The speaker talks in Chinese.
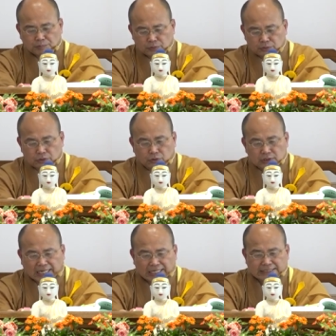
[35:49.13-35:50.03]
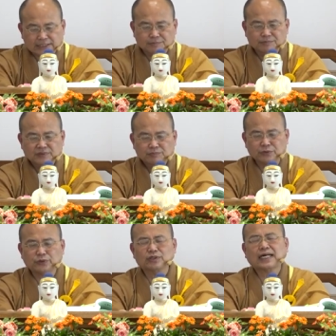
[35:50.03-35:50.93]
不由他知，
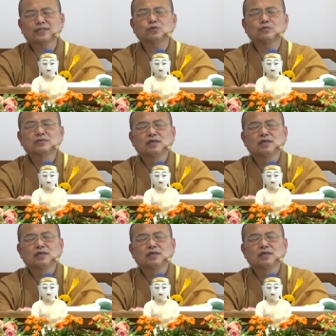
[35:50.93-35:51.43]
不由他度。